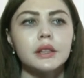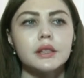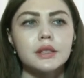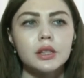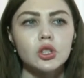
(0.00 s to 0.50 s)

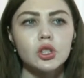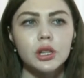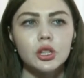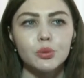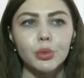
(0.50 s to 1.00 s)
Достаточно
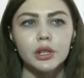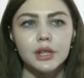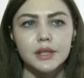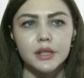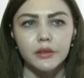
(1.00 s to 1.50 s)
лишь
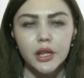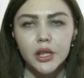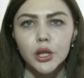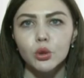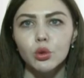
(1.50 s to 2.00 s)
подать
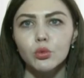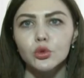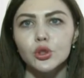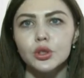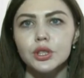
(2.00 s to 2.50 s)
заявление об
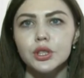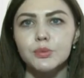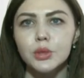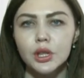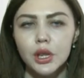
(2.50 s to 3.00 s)
учете
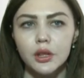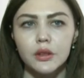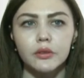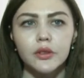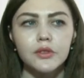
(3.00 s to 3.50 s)

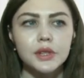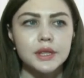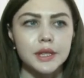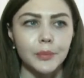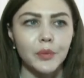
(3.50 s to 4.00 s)
изменений в
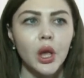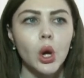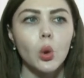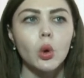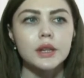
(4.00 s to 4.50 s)
МФЦ,
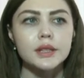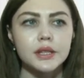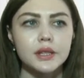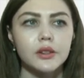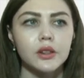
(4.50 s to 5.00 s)

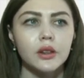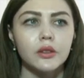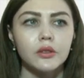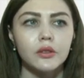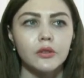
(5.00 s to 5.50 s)
указать
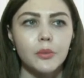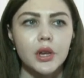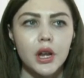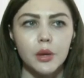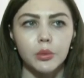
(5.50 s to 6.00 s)
э,
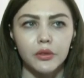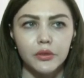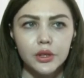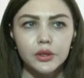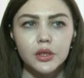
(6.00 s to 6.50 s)
выбираемый
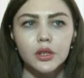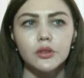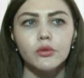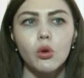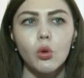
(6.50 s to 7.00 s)
вид и
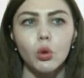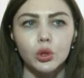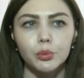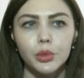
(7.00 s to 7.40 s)
его код.